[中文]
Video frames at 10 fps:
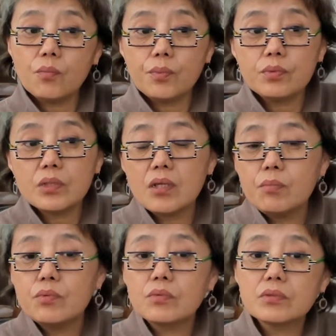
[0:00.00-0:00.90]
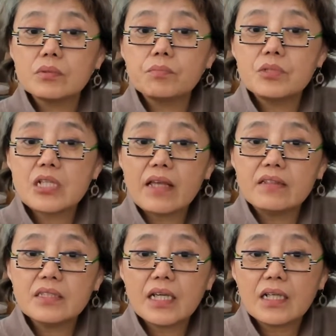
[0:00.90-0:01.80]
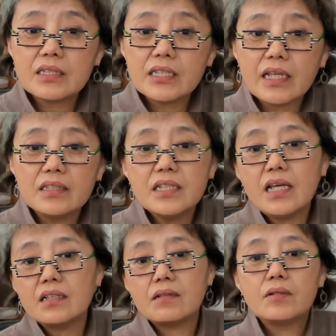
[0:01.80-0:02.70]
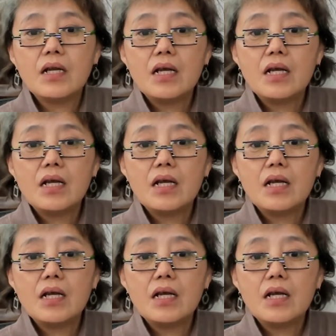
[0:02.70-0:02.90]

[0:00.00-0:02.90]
不得不站在了前线。